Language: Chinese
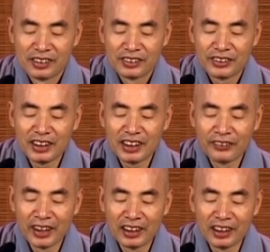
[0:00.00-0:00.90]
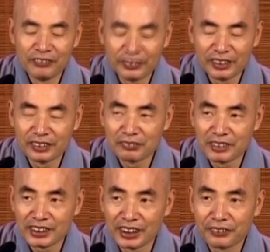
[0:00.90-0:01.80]
随地乱扔会有什
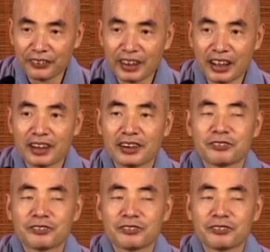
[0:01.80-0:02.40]
么结果呢？